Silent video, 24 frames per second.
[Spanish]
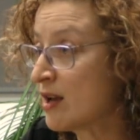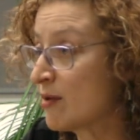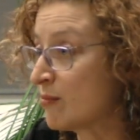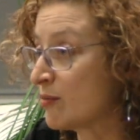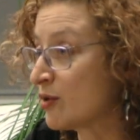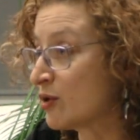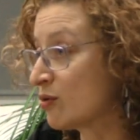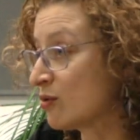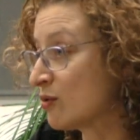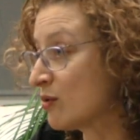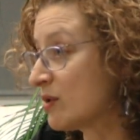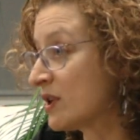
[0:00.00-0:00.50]

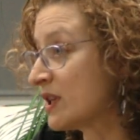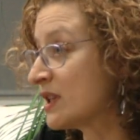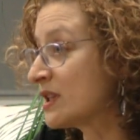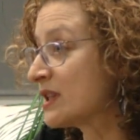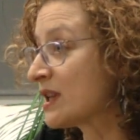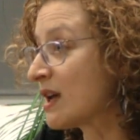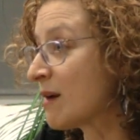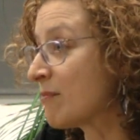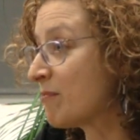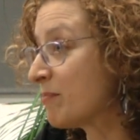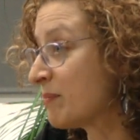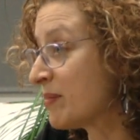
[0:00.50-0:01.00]
pero
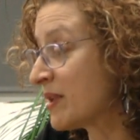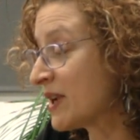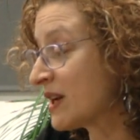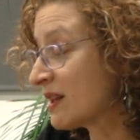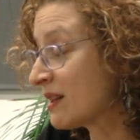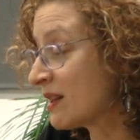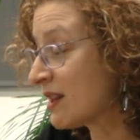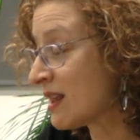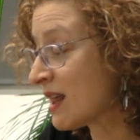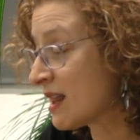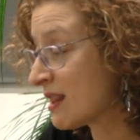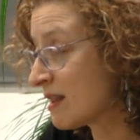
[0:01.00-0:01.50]
esa
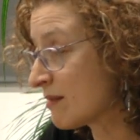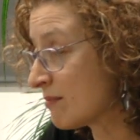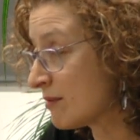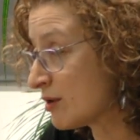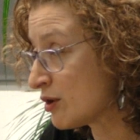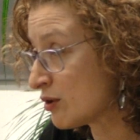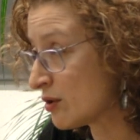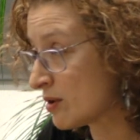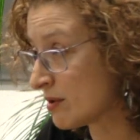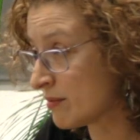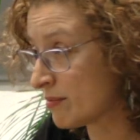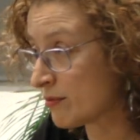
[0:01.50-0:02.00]
pérdida de
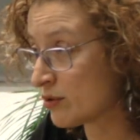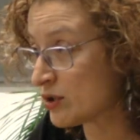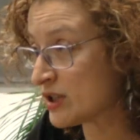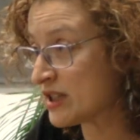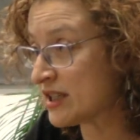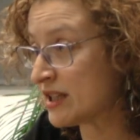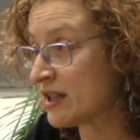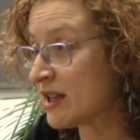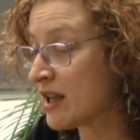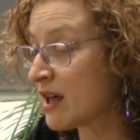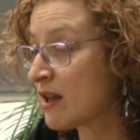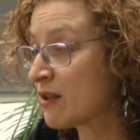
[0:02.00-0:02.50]

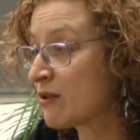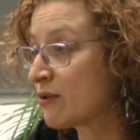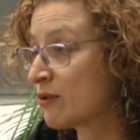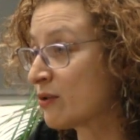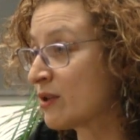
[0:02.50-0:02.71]
biodiversidad